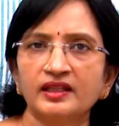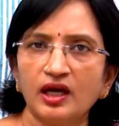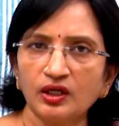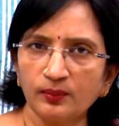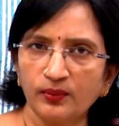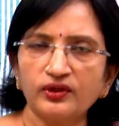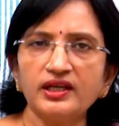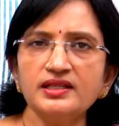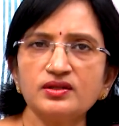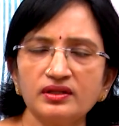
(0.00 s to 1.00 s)
దాంట్లో
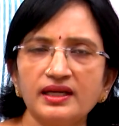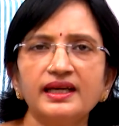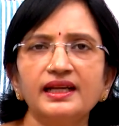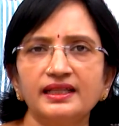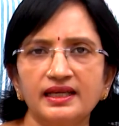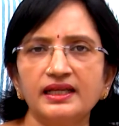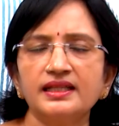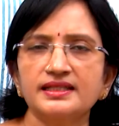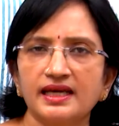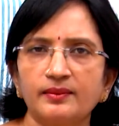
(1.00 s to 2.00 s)
ప్రోటీన్స్ ఉన్నాయా లేదా
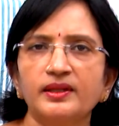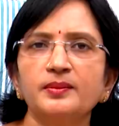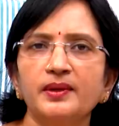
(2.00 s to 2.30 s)
అనేది చాలామంది